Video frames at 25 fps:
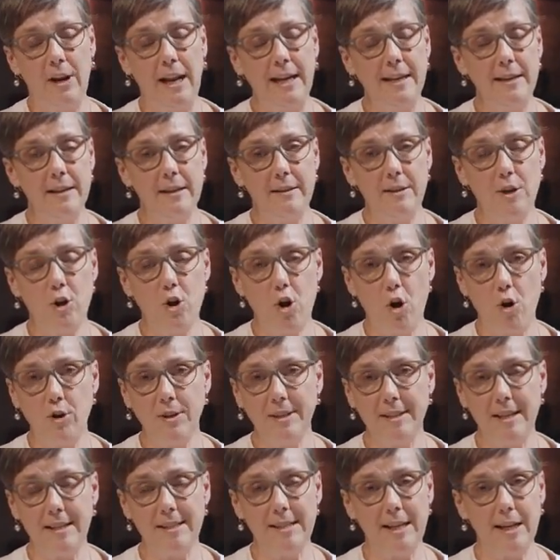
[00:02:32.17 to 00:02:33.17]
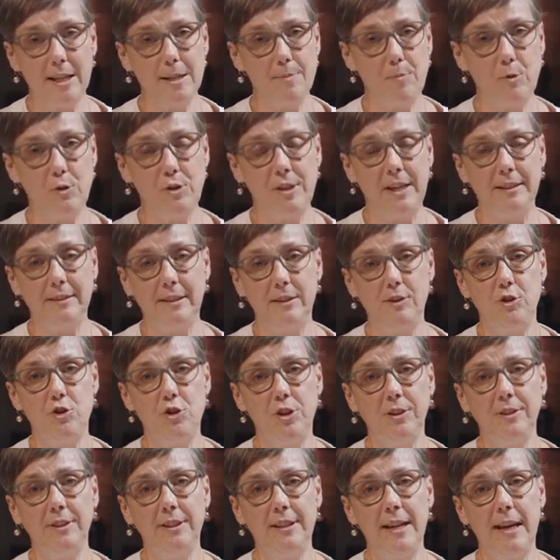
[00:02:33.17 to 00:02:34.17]
La linea di costa sarà spostata di
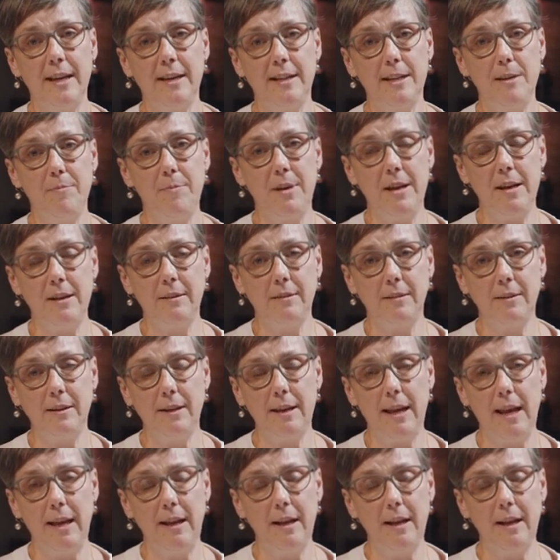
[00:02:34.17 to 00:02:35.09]
centinaia di metri